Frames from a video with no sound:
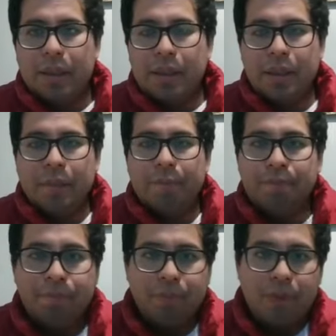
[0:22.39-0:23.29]
eh,
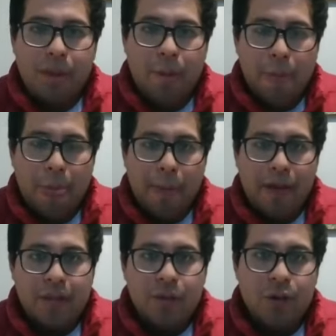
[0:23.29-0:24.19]
en
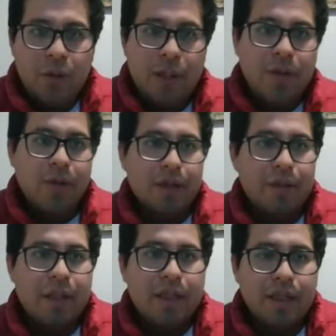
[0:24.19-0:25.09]
estos eventos que
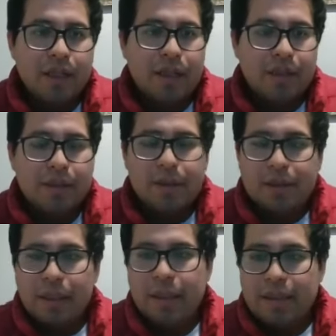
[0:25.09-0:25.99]
viene
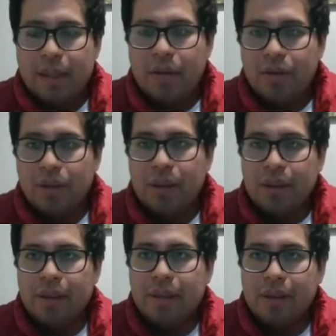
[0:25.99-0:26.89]
realizando e-,
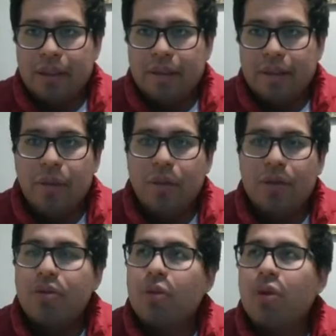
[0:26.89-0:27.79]
este Círculo de
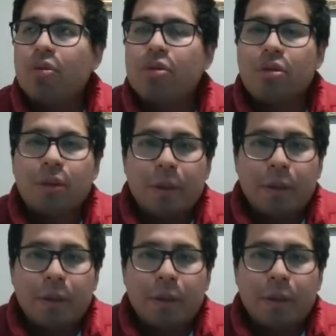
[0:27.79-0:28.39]
Estudios